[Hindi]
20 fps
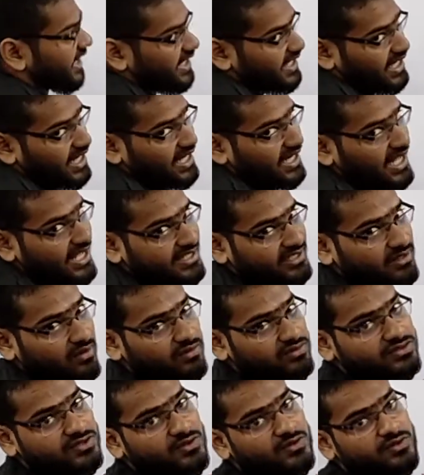हैं एनआरआई
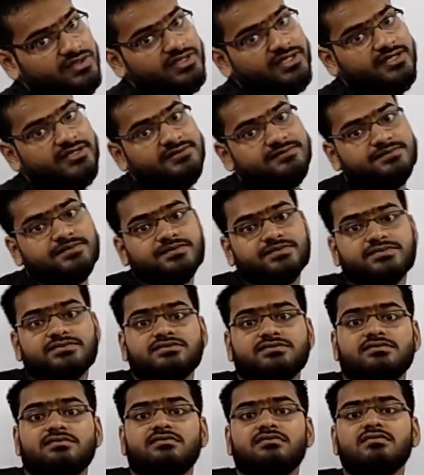कौन से होते हैं
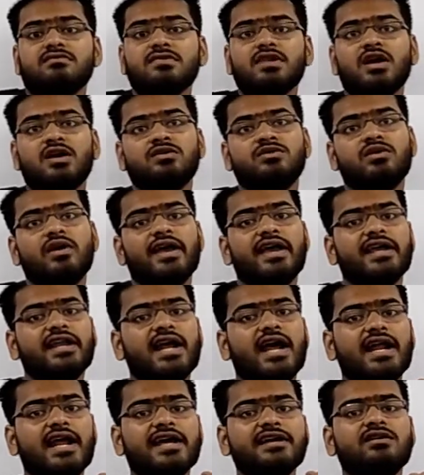तो
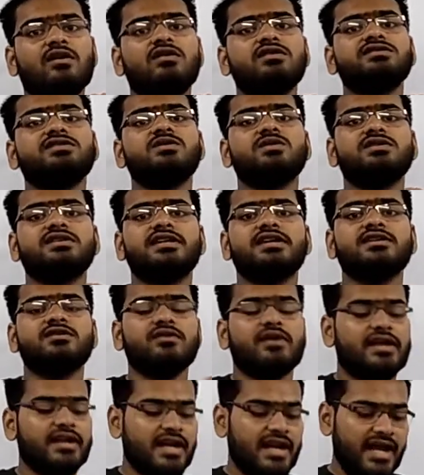एनआरआई कौन से होते हैं
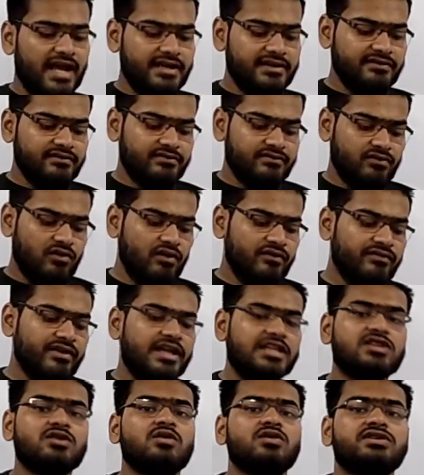तो एनआरआई वो
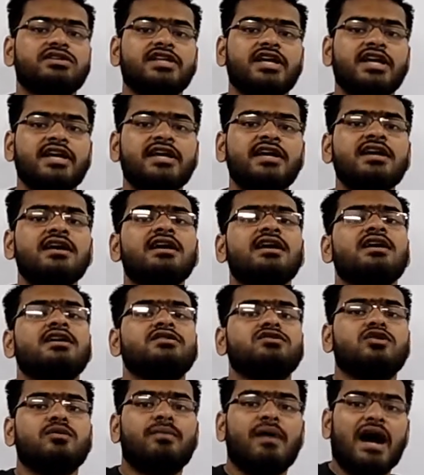व्यक्ति होते हैं
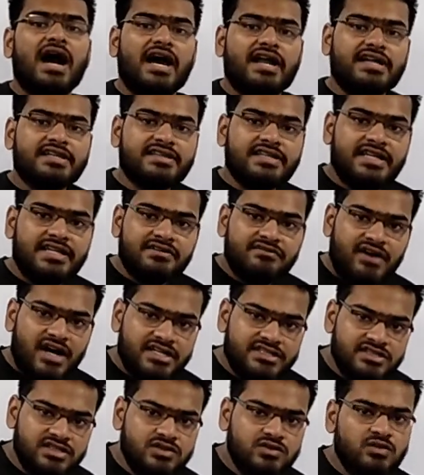जो भारत के
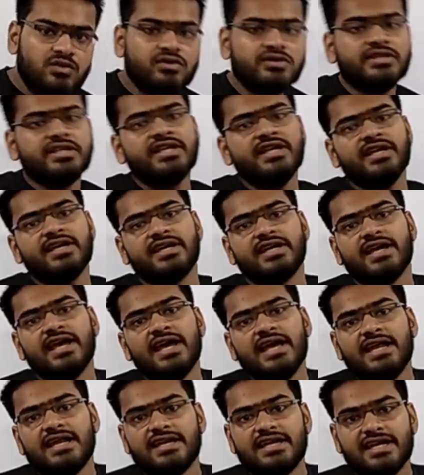निवासी तो होते हैं
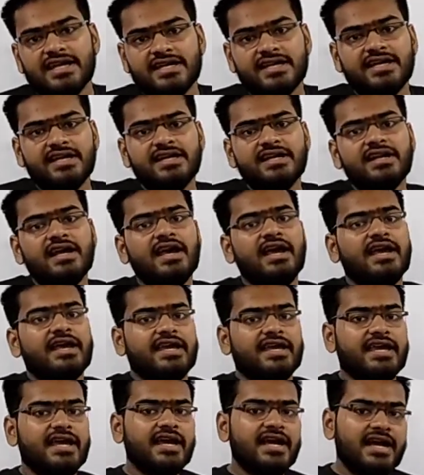
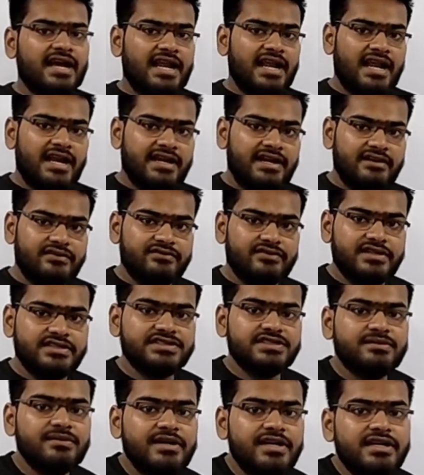लेकिन एक कैलेंडर
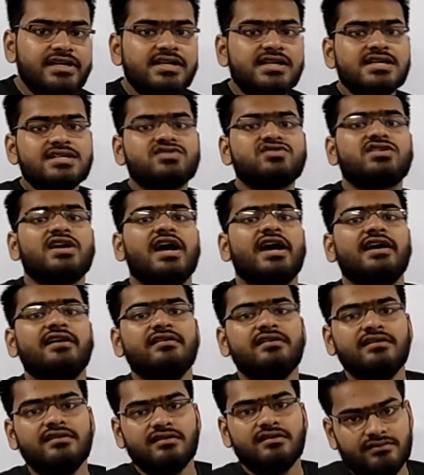वर्ष में
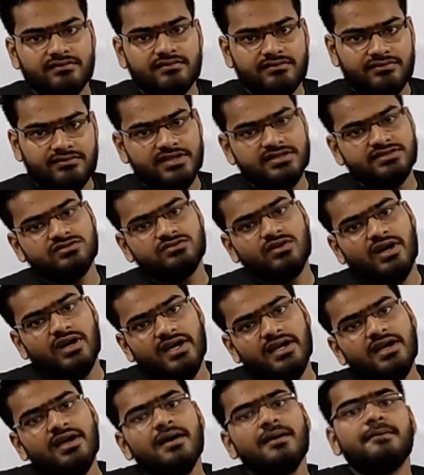छह वर्ष जो
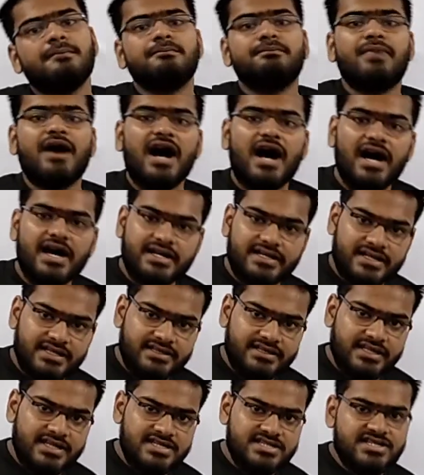है बाहर
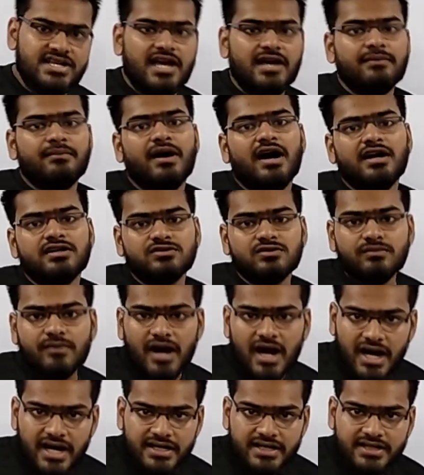रहते हैं छह माह जो
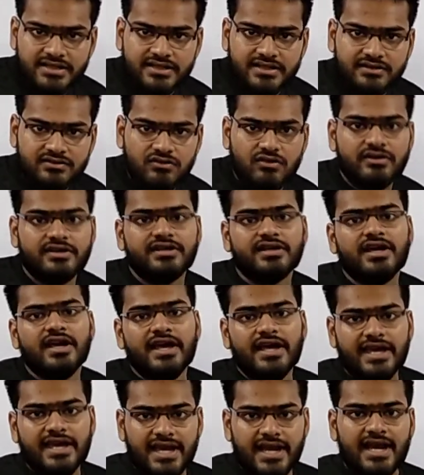बाहर रहते हैं सॉरी
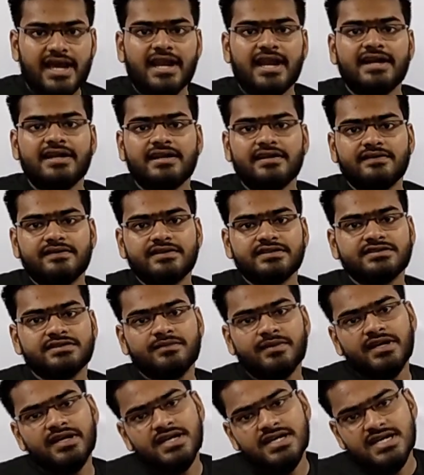एक कैलेंडर वर्ष
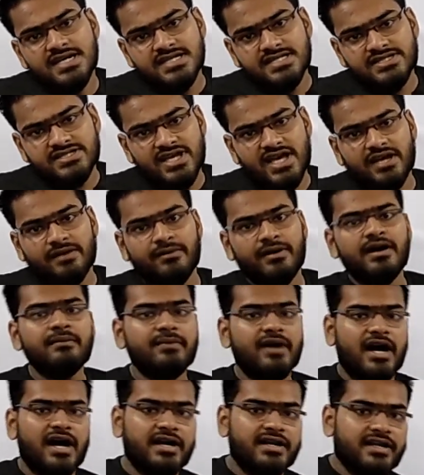में छह माह
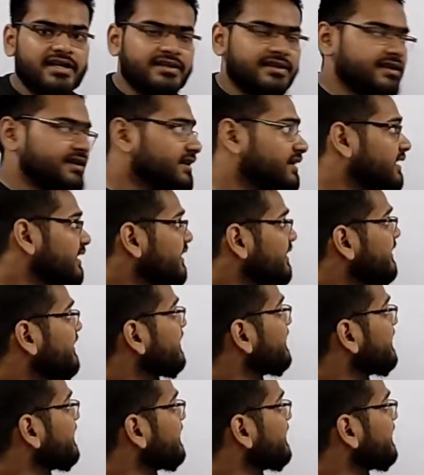बाहर रहते हैं